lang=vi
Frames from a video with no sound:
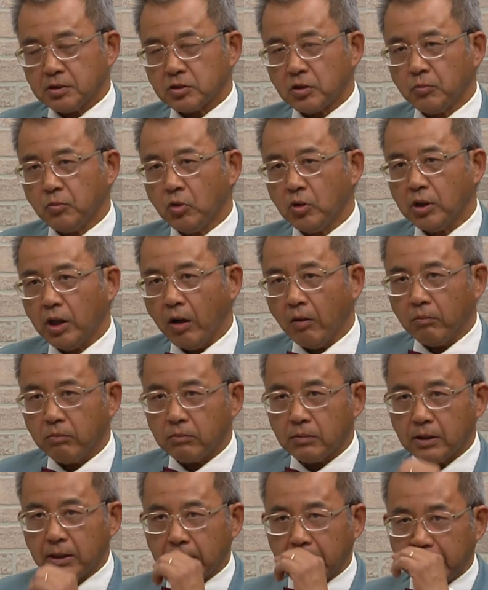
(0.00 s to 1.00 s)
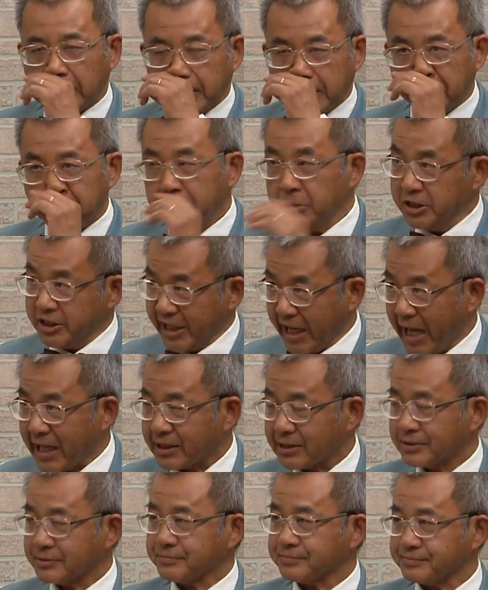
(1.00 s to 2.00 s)
tôi mua ổng là 10 ngàn
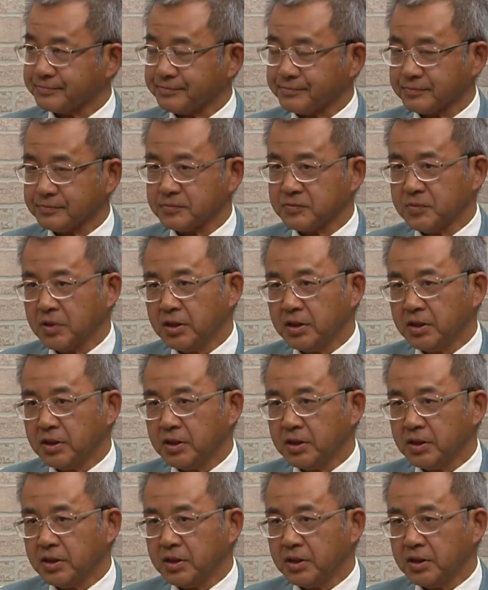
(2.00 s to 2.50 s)
yeah. Dạ.